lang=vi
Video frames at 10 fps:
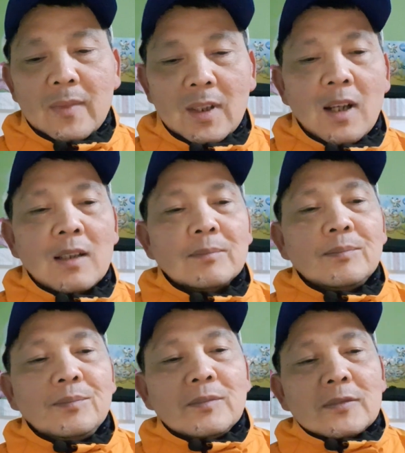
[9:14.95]
đó
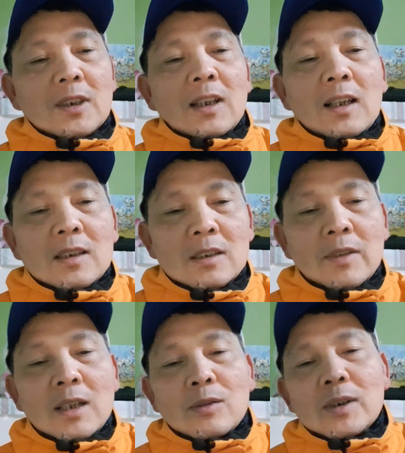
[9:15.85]
là cái tư
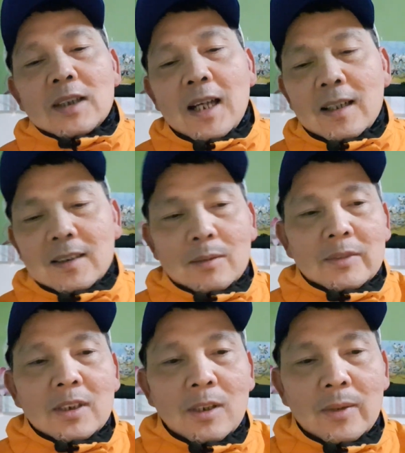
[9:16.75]
vấn của người ta ở trong
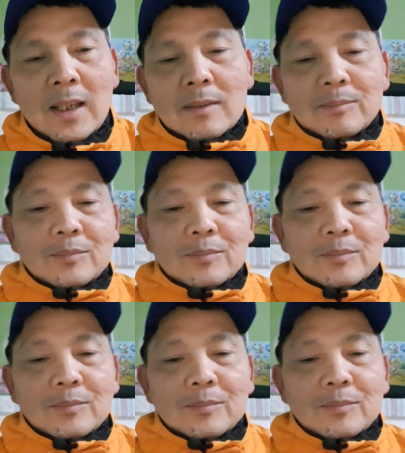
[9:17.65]
video ha